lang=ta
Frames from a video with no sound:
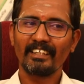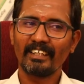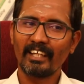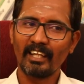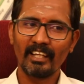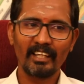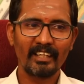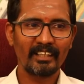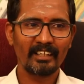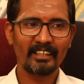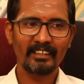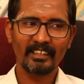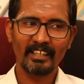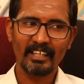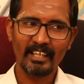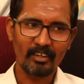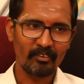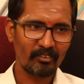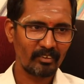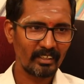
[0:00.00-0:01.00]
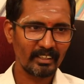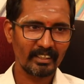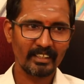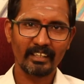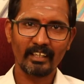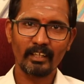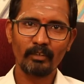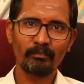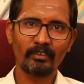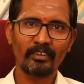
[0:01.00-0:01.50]
நல்ல என்னென்னா அவங்களுக்கு
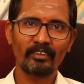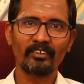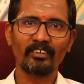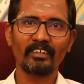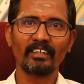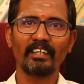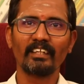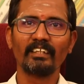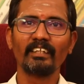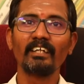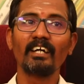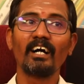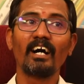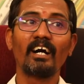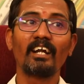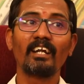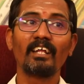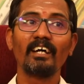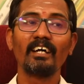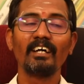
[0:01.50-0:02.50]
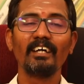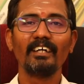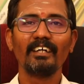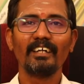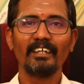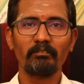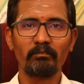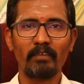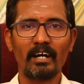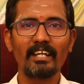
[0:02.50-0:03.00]
ஹெல்ப் பண்ணுங்கிறது ஆனால்
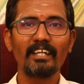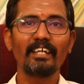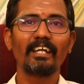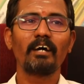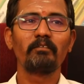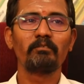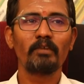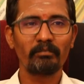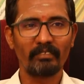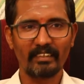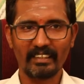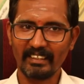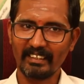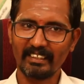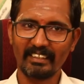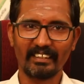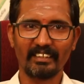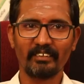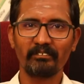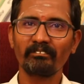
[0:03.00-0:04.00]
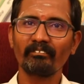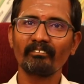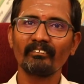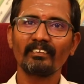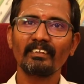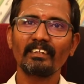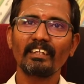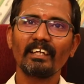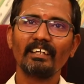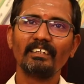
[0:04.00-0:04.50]
மாட்டிக்காமல் பண்ணிக்கோங்க
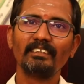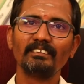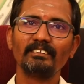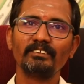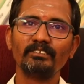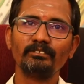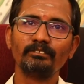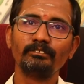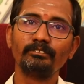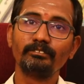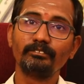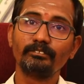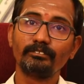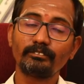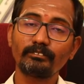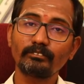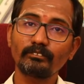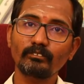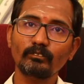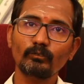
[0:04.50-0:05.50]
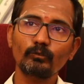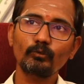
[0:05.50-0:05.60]
இல்லை அது எப்படி இப்போ நமக்கு